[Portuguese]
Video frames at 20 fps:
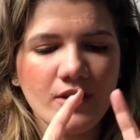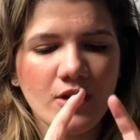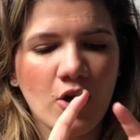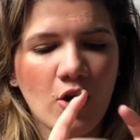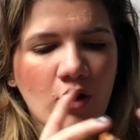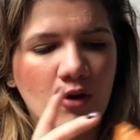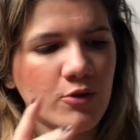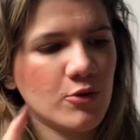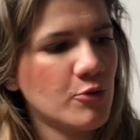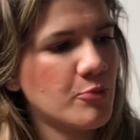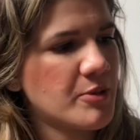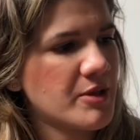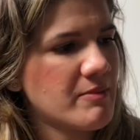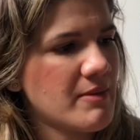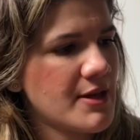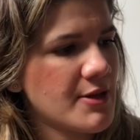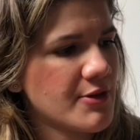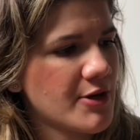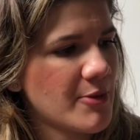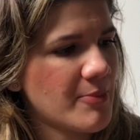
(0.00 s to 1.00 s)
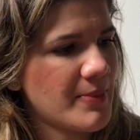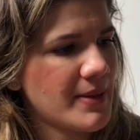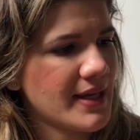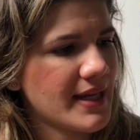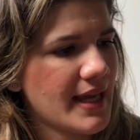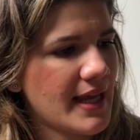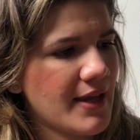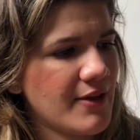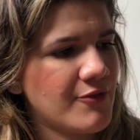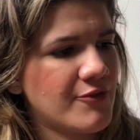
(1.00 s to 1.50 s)
Ó, o primeiro que eu
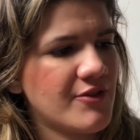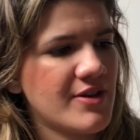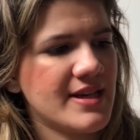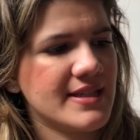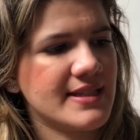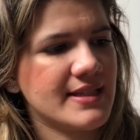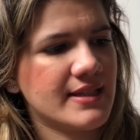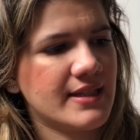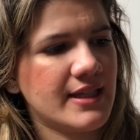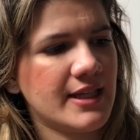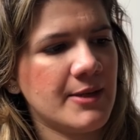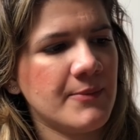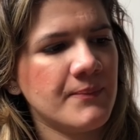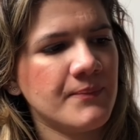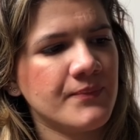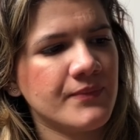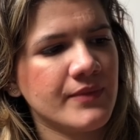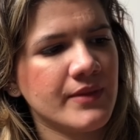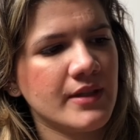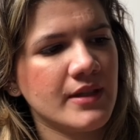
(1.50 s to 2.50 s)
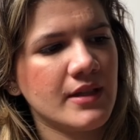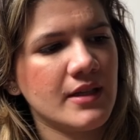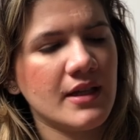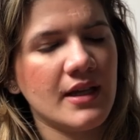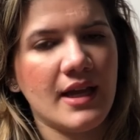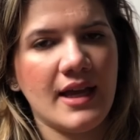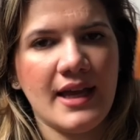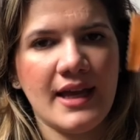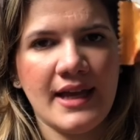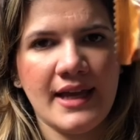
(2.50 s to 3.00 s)
peguei foi esse aqui,
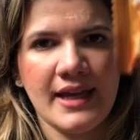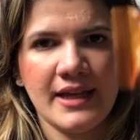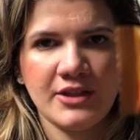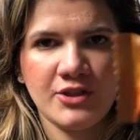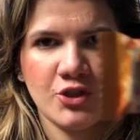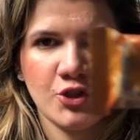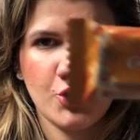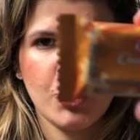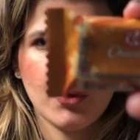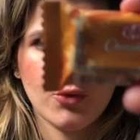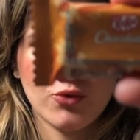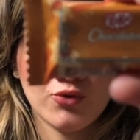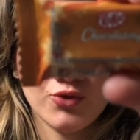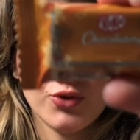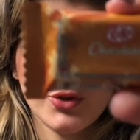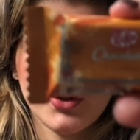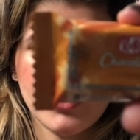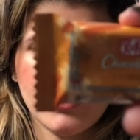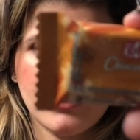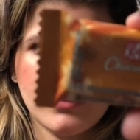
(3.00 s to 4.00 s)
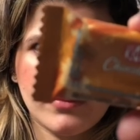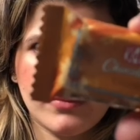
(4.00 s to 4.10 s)
é, de churros.